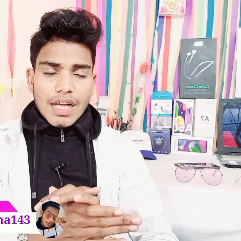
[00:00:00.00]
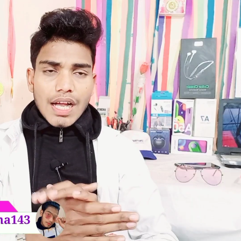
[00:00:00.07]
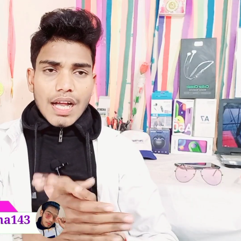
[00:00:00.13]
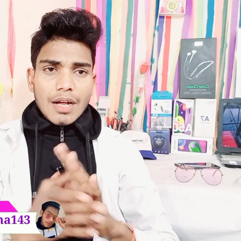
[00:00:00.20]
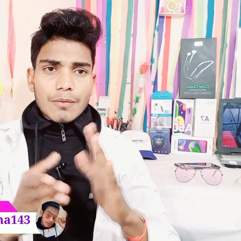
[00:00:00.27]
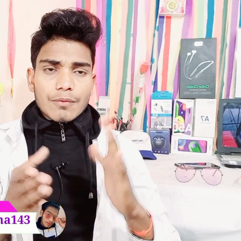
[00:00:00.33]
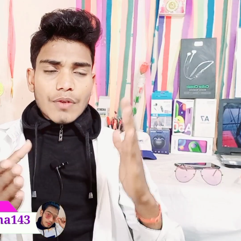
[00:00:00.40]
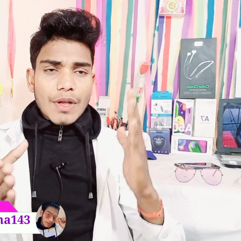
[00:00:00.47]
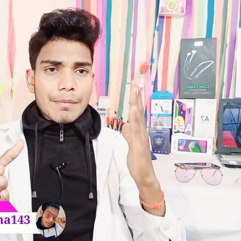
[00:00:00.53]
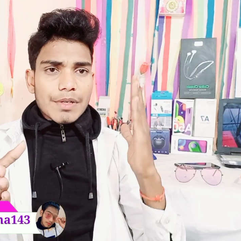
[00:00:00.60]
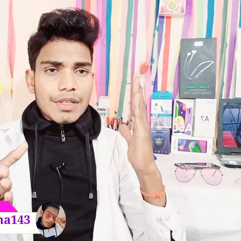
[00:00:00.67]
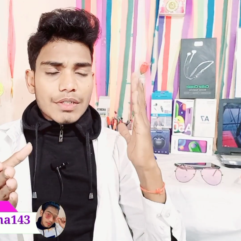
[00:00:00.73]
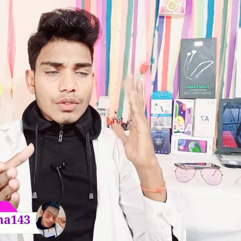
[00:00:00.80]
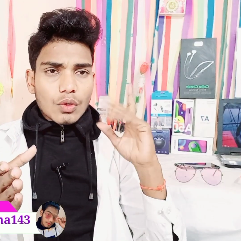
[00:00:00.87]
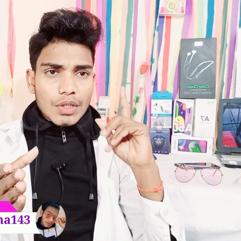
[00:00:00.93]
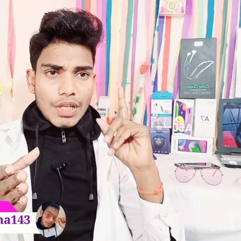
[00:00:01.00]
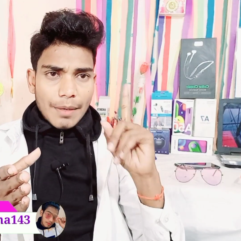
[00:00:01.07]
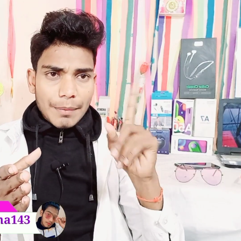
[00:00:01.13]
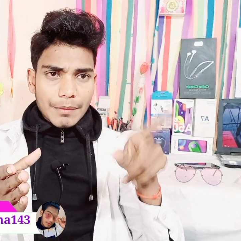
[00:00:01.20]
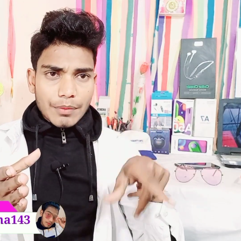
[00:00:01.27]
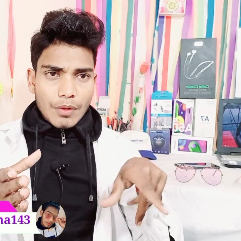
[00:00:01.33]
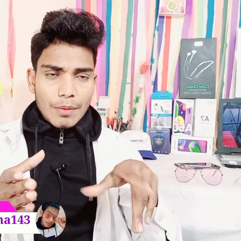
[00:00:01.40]
फैमिली को
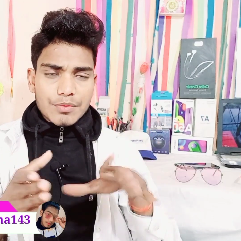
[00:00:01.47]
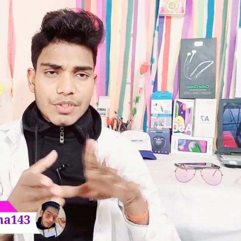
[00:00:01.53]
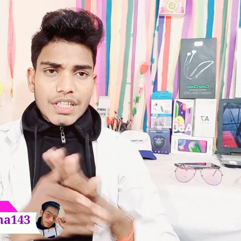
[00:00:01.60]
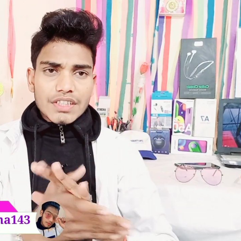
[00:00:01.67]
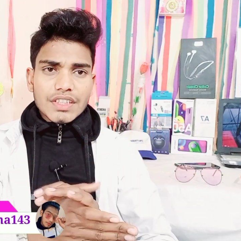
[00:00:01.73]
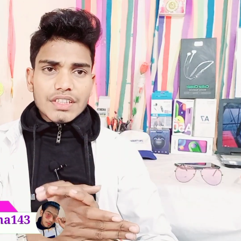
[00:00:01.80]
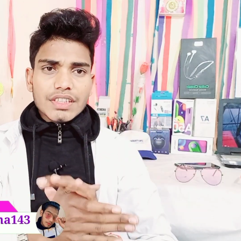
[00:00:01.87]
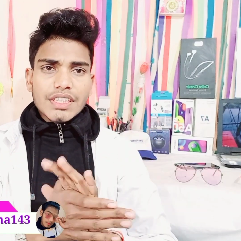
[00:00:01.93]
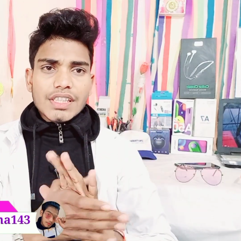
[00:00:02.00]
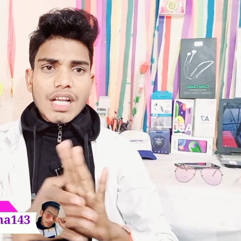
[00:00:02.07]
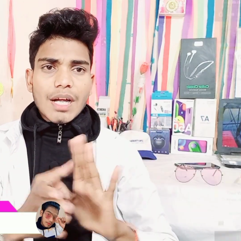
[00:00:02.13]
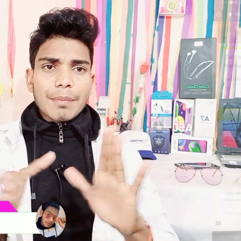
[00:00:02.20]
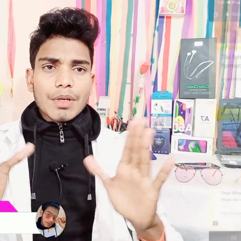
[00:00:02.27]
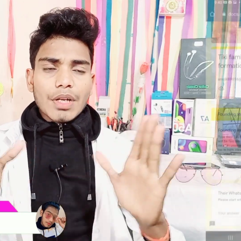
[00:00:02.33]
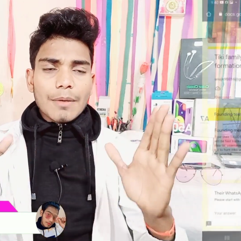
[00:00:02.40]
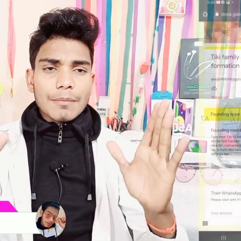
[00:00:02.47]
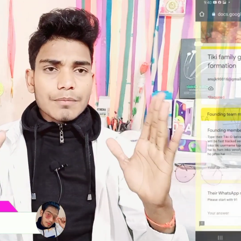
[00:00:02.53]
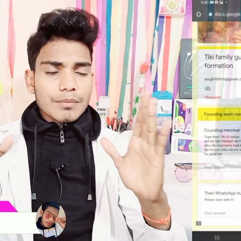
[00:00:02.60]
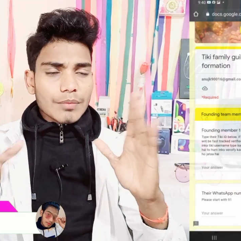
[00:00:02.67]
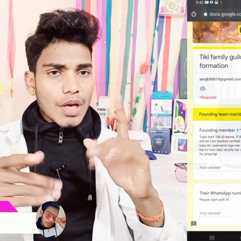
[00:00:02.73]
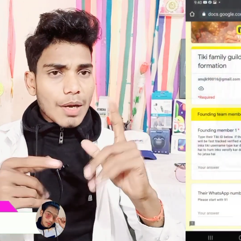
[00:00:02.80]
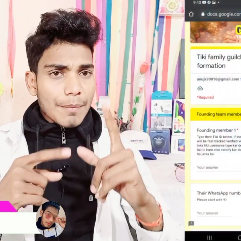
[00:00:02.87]
यहाँ पर फॉर्म देख सकते हैं यहाँ पर
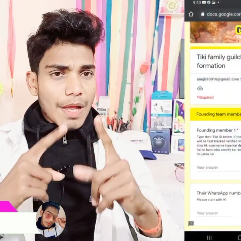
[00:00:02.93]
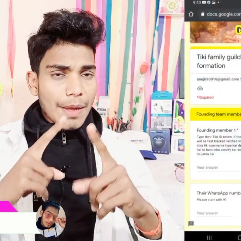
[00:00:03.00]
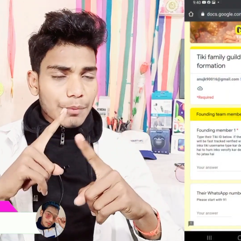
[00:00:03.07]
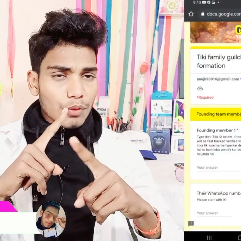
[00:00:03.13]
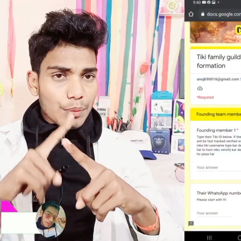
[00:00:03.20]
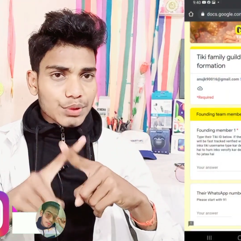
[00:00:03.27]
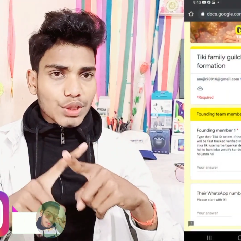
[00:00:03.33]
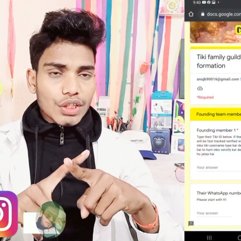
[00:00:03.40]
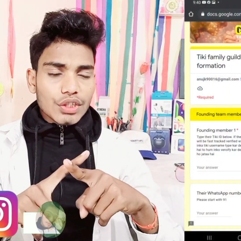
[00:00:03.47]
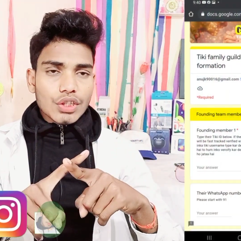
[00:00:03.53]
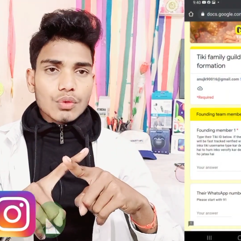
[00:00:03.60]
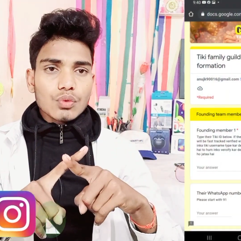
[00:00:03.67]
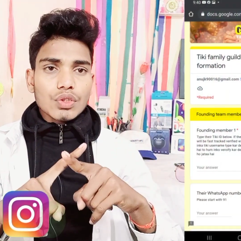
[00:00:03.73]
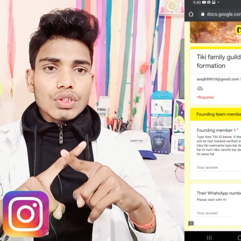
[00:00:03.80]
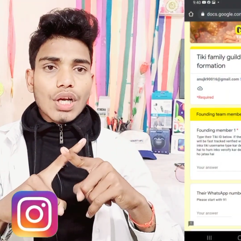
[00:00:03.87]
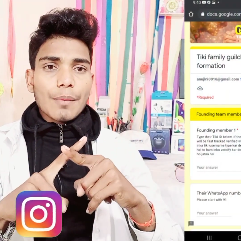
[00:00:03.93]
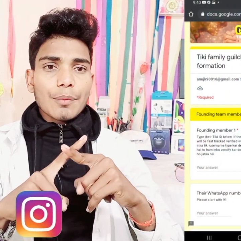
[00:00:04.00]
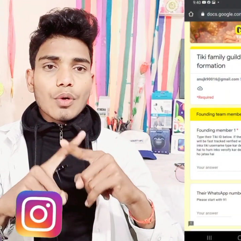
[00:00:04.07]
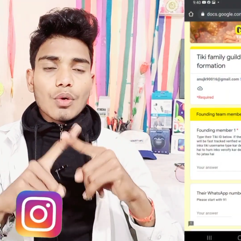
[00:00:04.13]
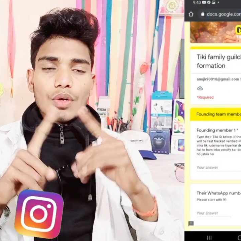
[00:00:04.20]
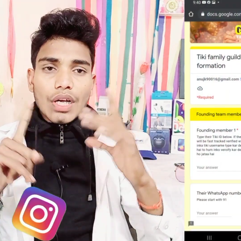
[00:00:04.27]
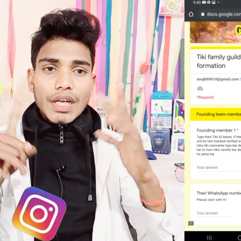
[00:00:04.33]
हम आ, मैं आपको बताता हूँ कि
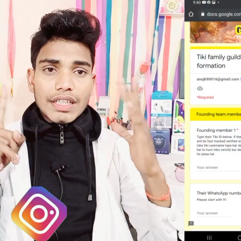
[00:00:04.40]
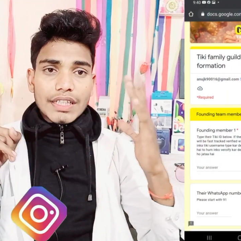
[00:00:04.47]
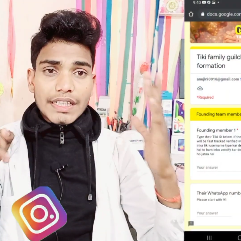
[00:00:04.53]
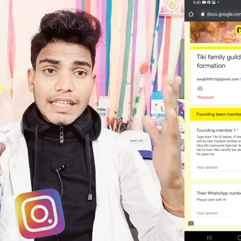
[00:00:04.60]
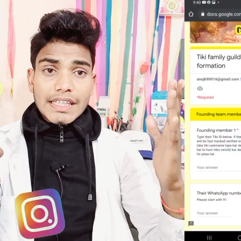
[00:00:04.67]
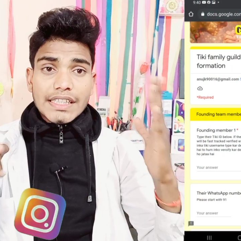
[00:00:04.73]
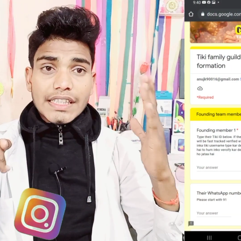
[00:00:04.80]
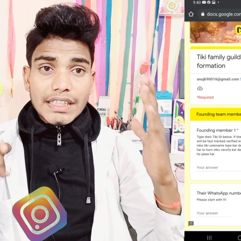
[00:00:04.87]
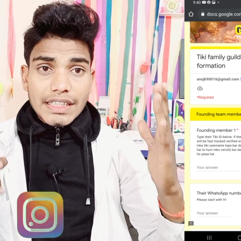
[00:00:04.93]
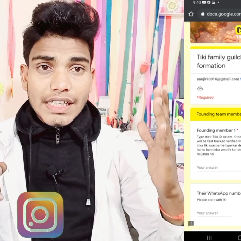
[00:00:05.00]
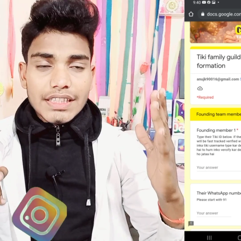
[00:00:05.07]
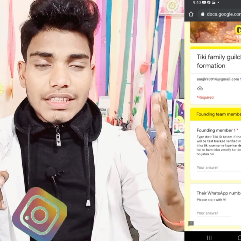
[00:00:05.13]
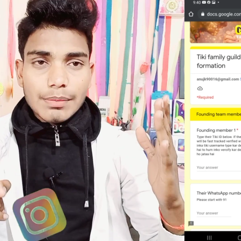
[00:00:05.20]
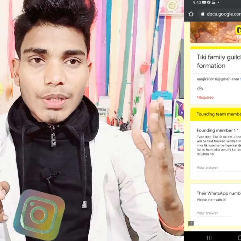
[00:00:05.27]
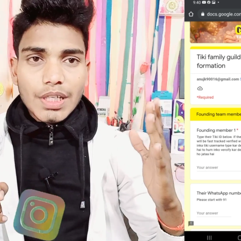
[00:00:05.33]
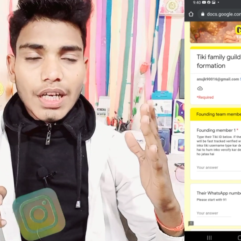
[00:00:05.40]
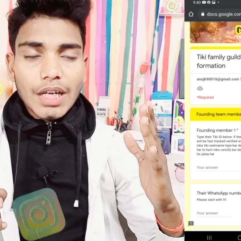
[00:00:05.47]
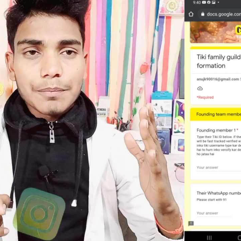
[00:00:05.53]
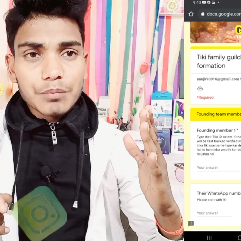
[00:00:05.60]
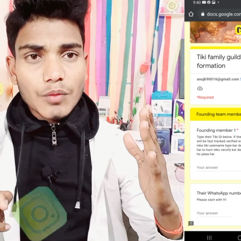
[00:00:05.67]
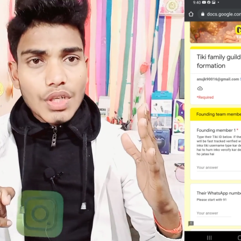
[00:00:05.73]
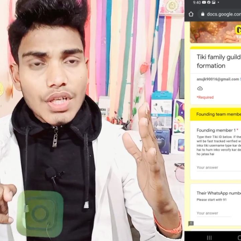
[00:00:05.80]
आपको ग्रेड टिक कैसे
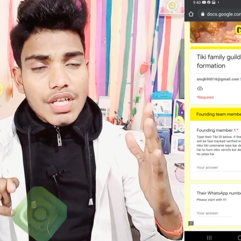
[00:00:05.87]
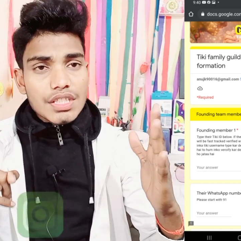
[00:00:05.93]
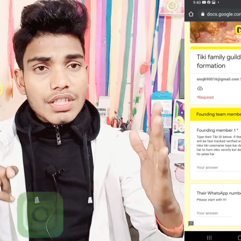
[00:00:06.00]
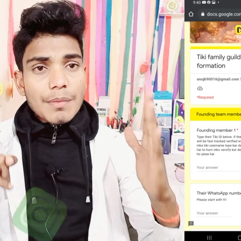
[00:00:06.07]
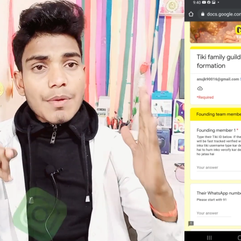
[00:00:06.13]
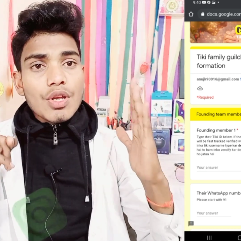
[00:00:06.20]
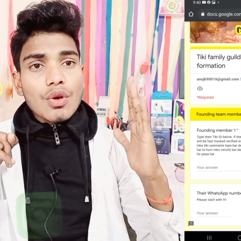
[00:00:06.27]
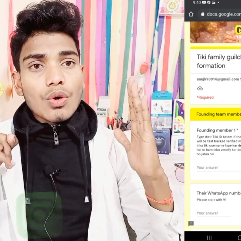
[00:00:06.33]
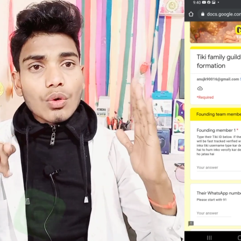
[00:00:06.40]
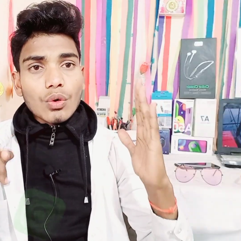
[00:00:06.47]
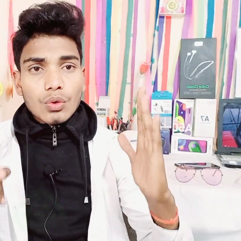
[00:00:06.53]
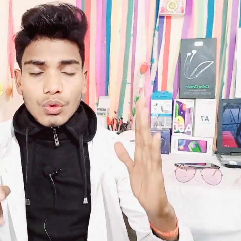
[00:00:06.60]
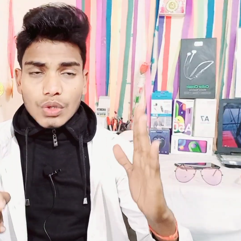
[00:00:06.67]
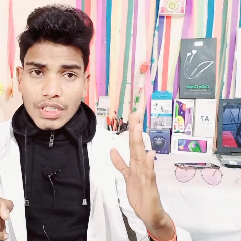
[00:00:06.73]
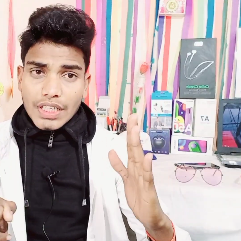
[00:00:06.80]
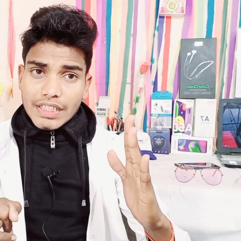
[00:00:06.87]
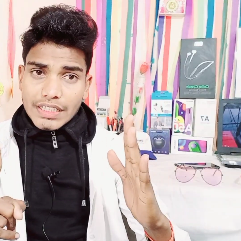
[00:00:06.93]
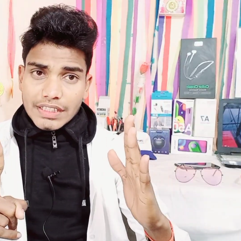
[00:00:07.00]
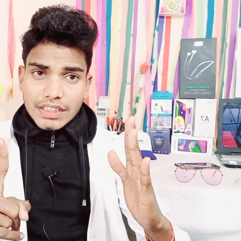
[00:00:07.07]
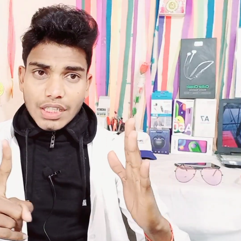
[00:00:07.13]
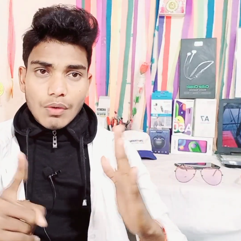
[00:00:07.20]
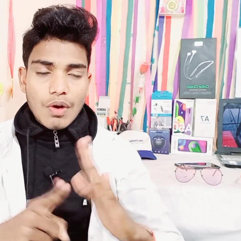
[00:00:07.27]
मिलेगा सभी लोगों को ग्रेड
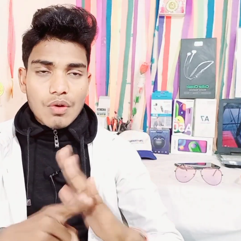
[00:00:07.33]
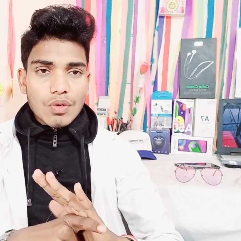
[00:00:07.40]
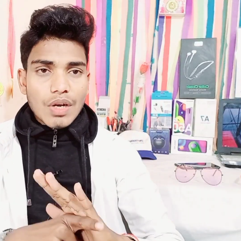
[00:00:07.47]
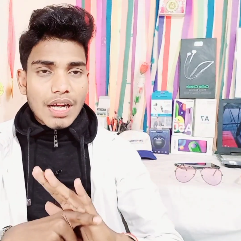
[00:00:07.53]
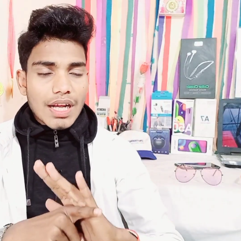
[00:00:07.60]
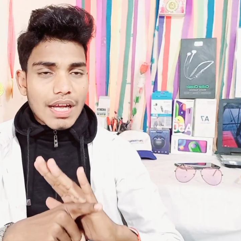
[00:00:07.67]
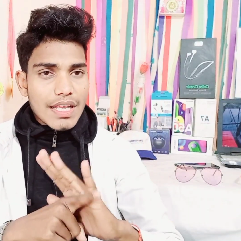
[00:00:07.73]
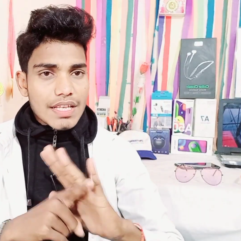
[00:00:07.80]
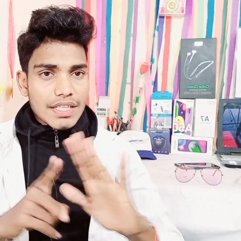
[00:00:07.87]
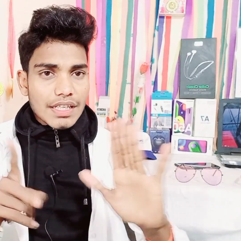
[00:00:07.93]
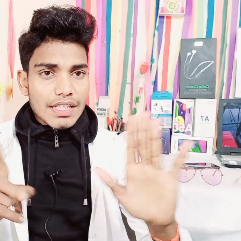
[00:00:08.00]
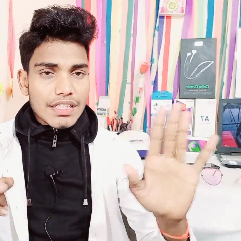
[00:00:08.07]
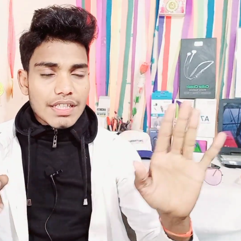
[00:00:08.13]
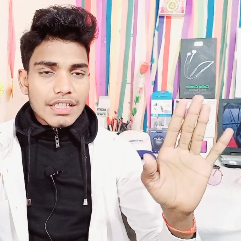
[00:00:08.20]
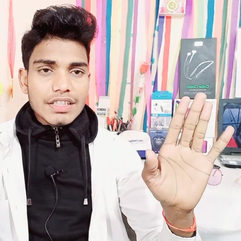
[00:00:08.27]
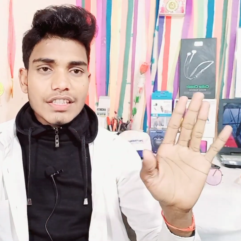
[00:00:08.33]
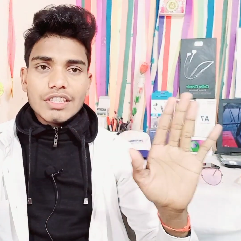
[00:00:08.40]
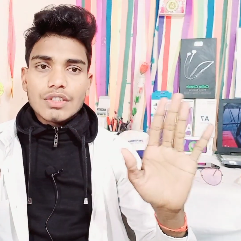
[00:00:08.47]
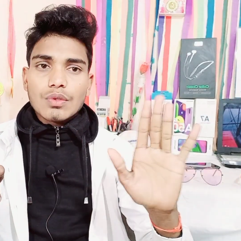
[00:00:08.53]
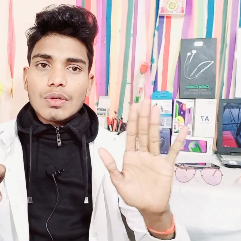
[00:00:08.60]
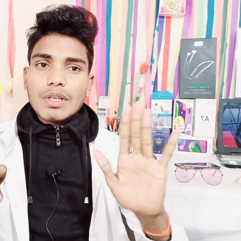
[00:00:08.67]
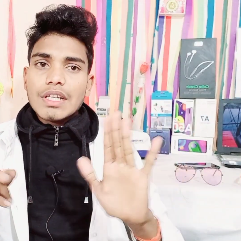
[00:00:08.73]
टिक दिलवाऊंगा ऐसा नहीं है
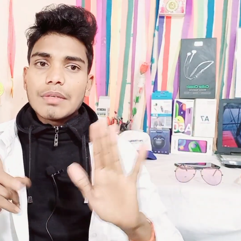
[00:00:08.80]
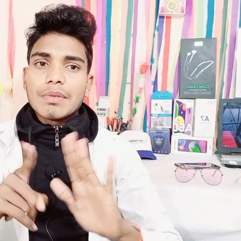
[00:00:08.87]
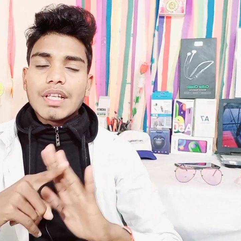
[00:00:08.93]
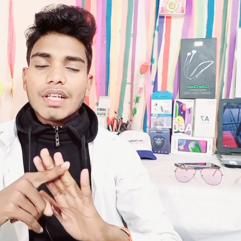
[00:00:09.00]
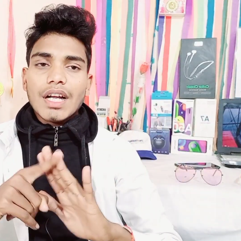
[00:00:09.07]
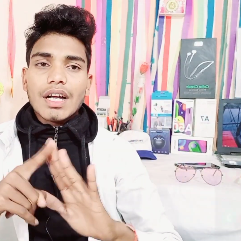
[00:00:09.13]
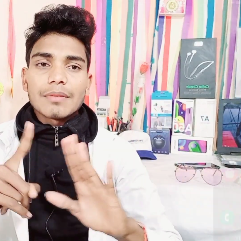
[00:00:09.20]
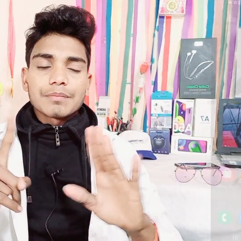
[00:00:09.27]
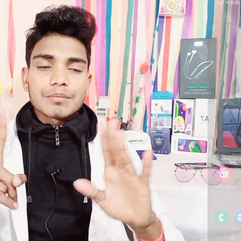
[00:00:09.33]
किसी को नहीं मिलेगा